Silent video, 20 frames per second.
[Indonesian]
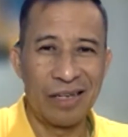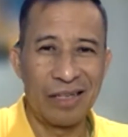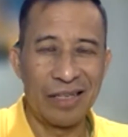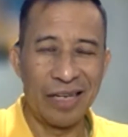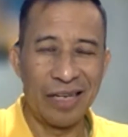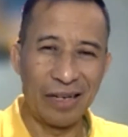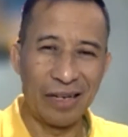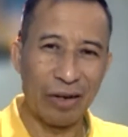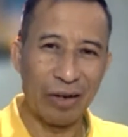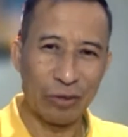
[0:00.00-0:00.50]

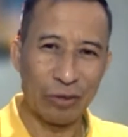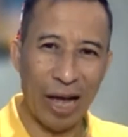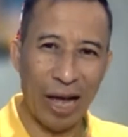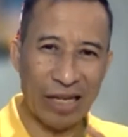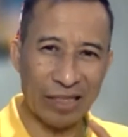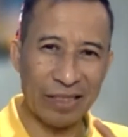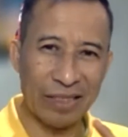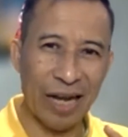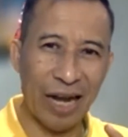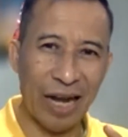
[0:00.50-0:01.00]
Jadi waktu
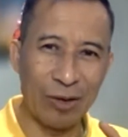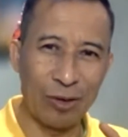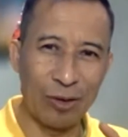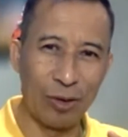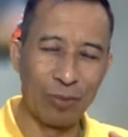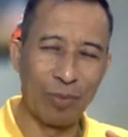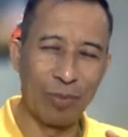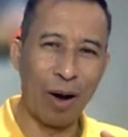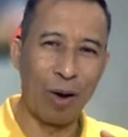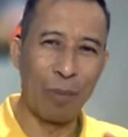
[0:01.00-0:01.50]
Astra
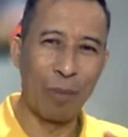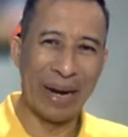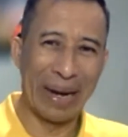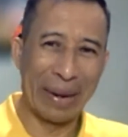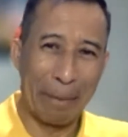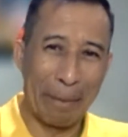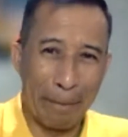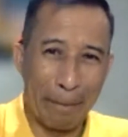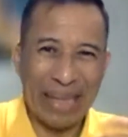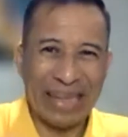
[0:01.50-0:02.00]
dulu mau
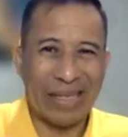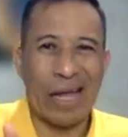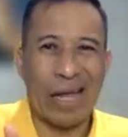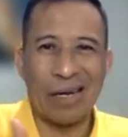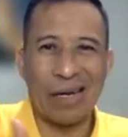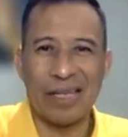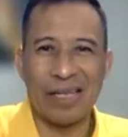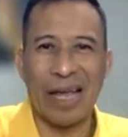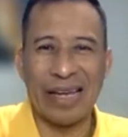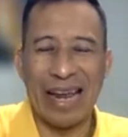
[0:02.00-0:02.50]

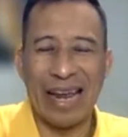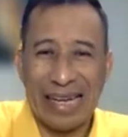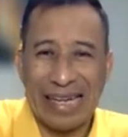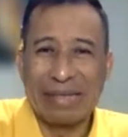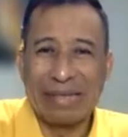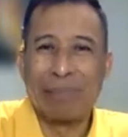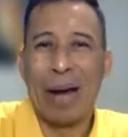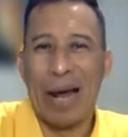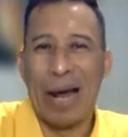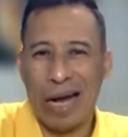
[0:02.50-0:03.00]
menempatkan saya
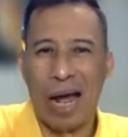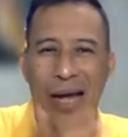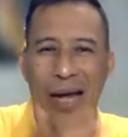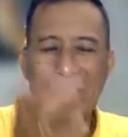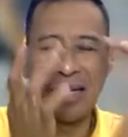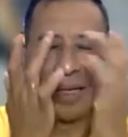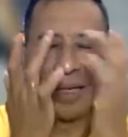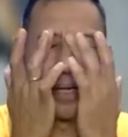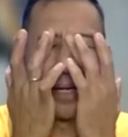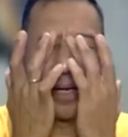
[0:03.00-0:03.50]
di
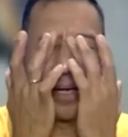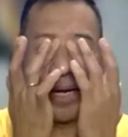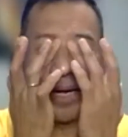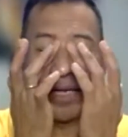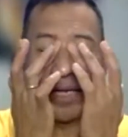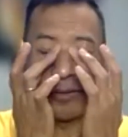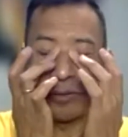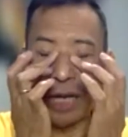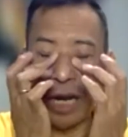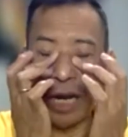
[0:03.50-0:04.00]
mana,
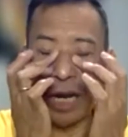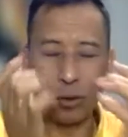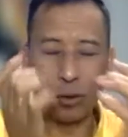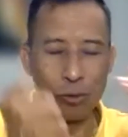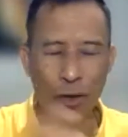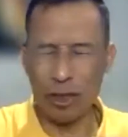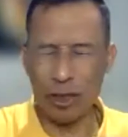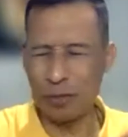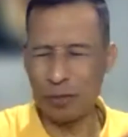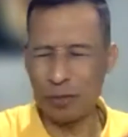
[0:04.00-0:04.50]
karena sudah
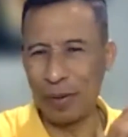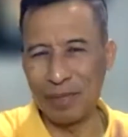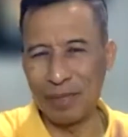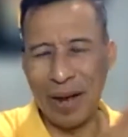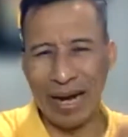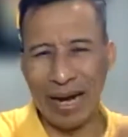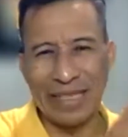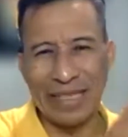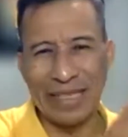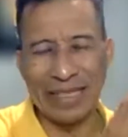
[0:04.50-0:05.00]
lulus
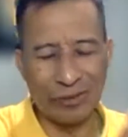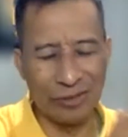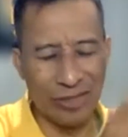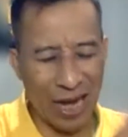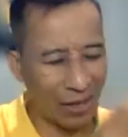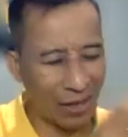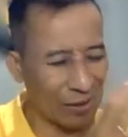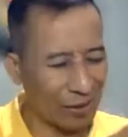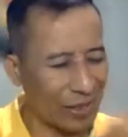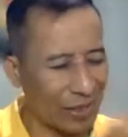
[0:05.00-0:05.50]
berbagai
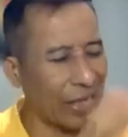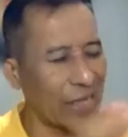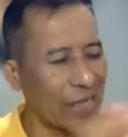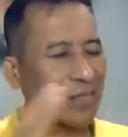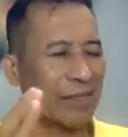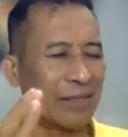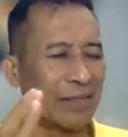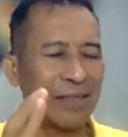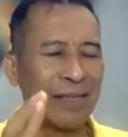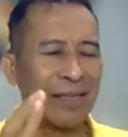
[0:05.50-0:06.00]
jenjang
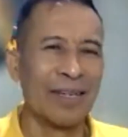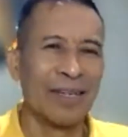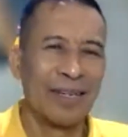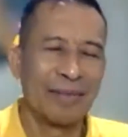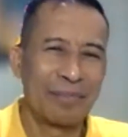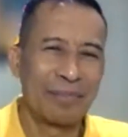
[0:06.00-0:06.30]
tes,